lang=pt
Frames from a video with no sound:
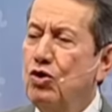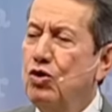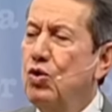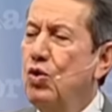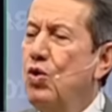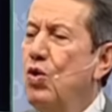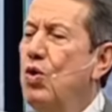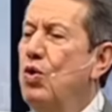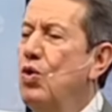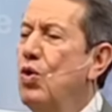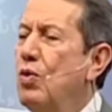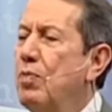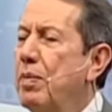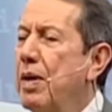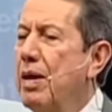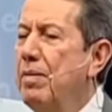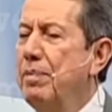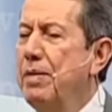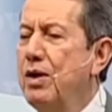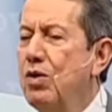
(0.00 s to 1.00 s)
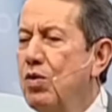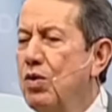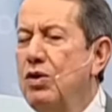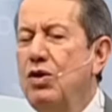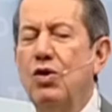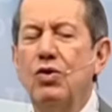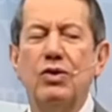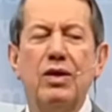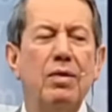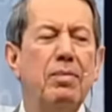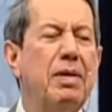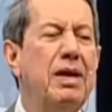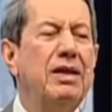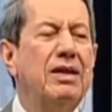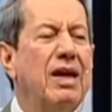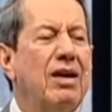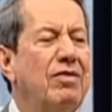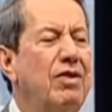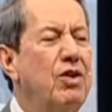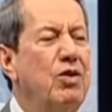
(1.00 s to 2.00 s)
que o Senhor olhou para mim quando eu também
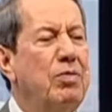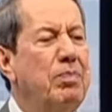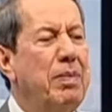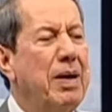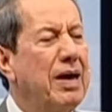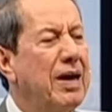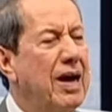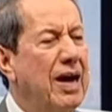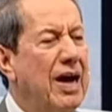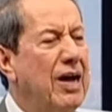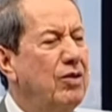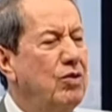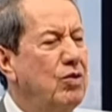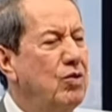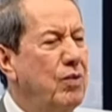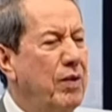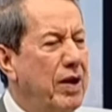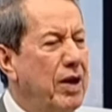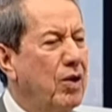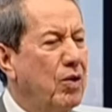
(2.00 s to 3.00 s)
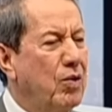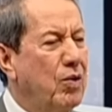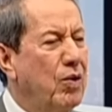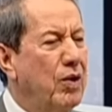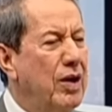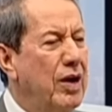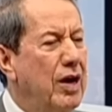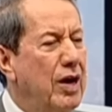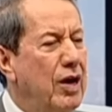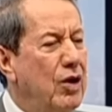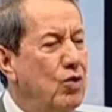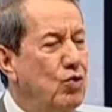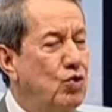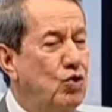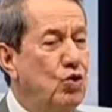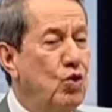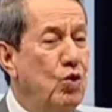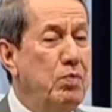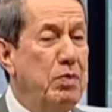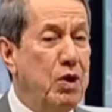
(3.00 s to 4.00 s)
estava no pecado, no erro. E o
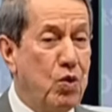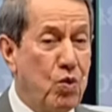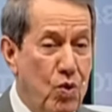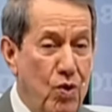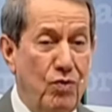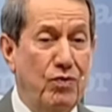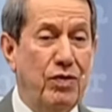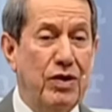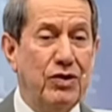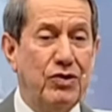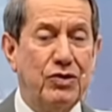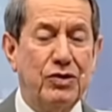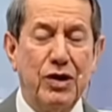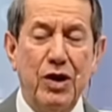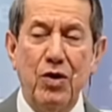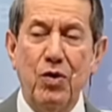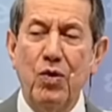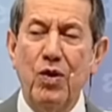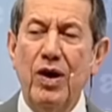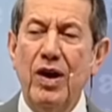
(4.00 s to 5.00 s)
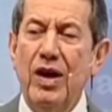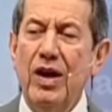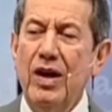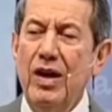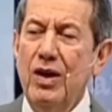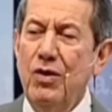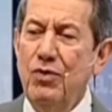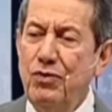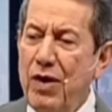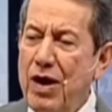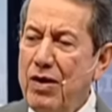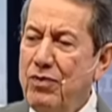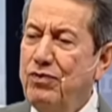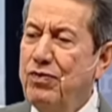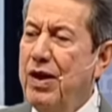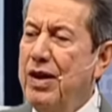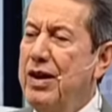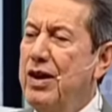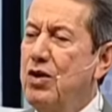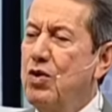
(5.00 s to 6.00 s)
Senhor me convenceu. E vai
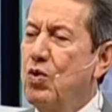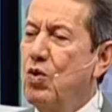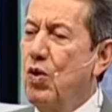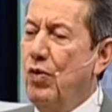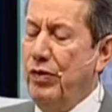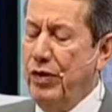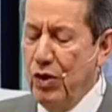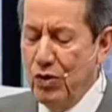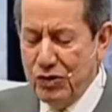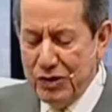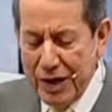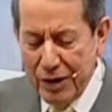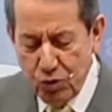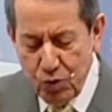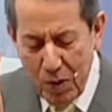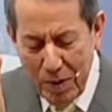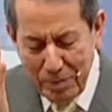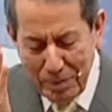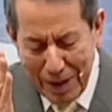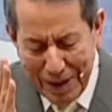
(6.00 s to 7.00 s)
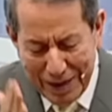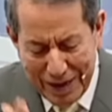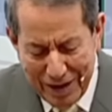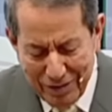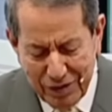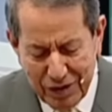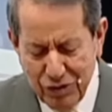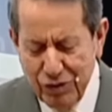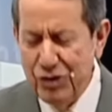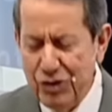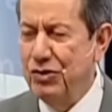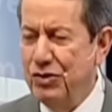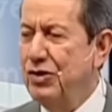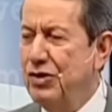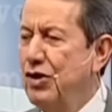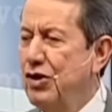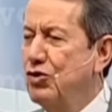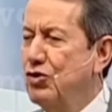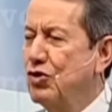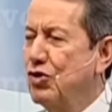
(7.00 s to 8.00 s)
falando com Deus, e a tua palavra
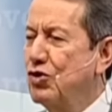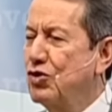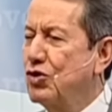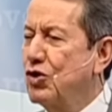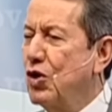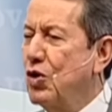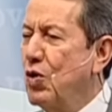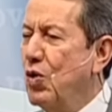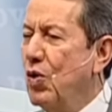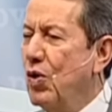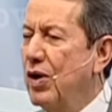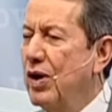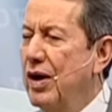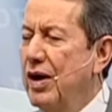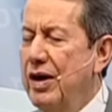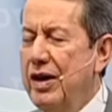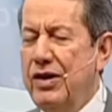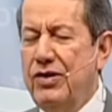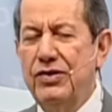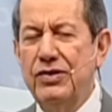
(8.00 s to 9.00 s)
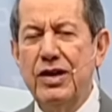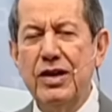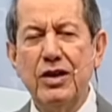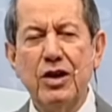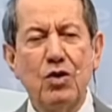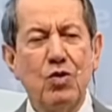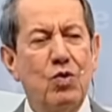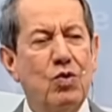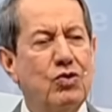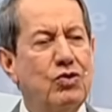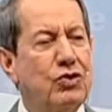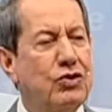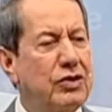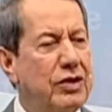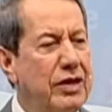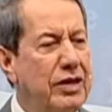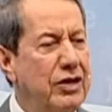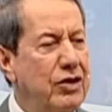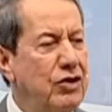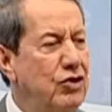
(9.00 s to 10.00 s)
diz isso, Senhor. E seja
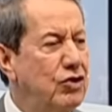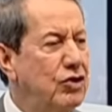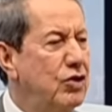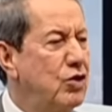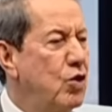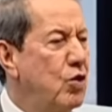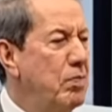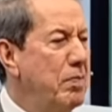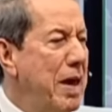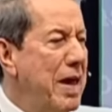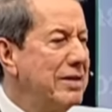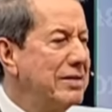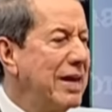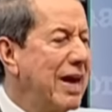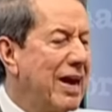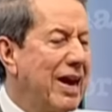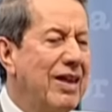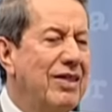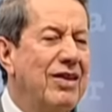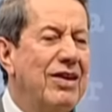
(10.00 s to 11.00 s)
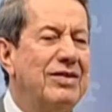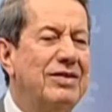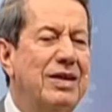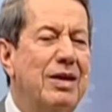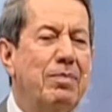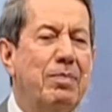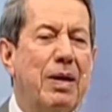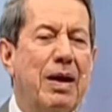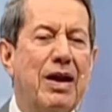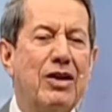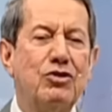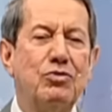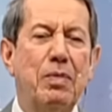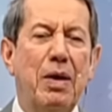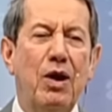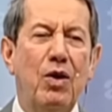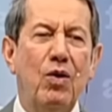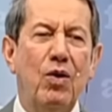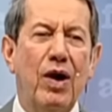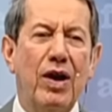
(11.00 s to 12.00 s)
constante, e começa a agradecer pelas
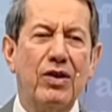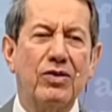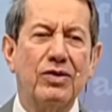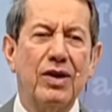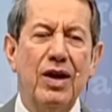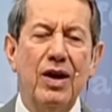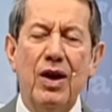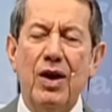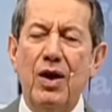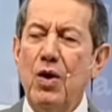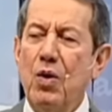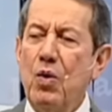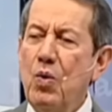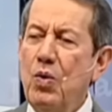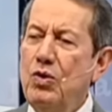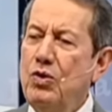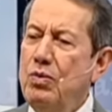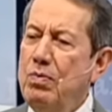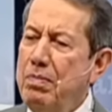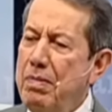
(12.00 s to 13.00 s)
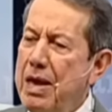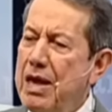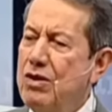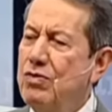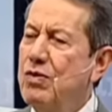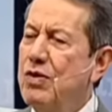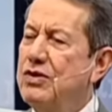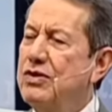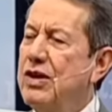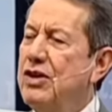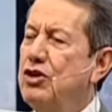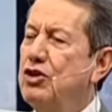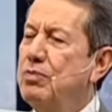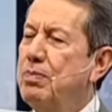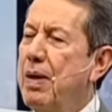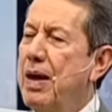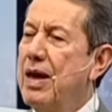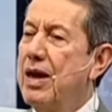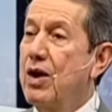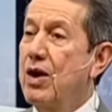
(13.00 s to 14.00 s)
melhoras. Quando menos você
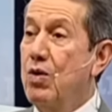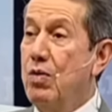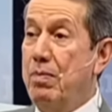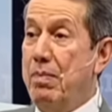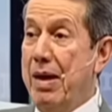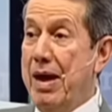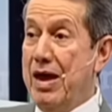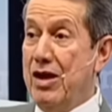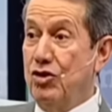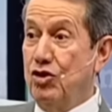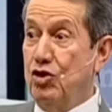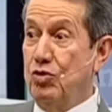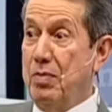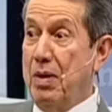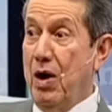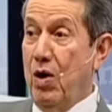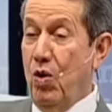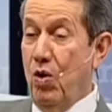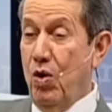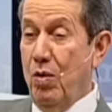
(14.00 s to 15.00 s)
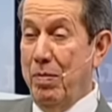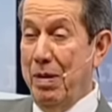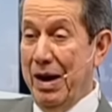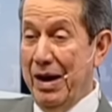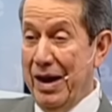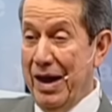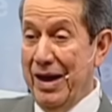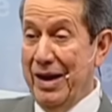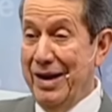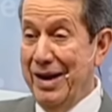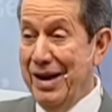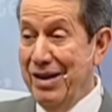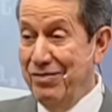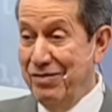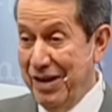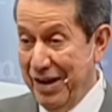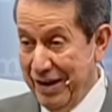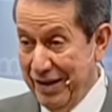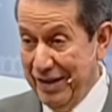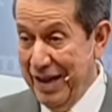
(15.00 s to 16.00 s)
espera, começa uma obra lá. Na
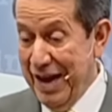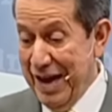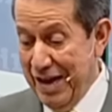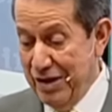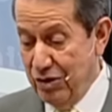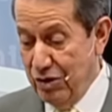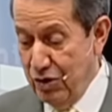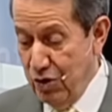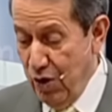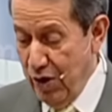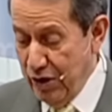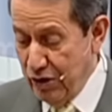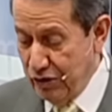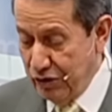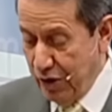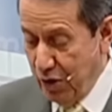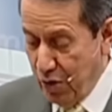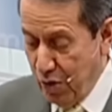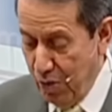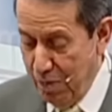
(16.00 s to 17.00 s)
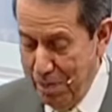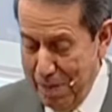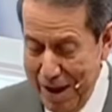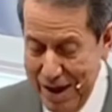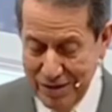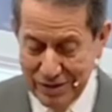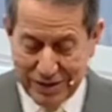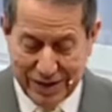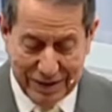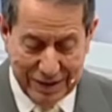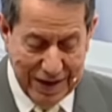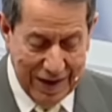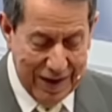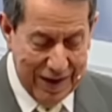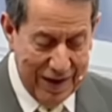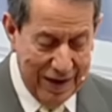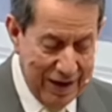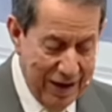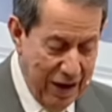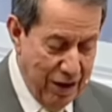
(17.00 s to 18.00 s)
verdade, na hora que você começa a
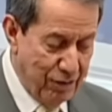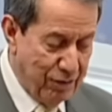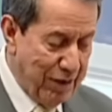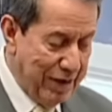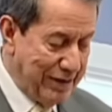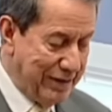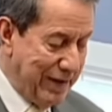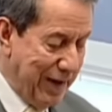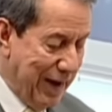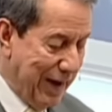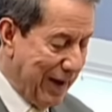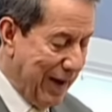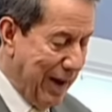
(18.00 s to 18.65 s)
dar, fazer a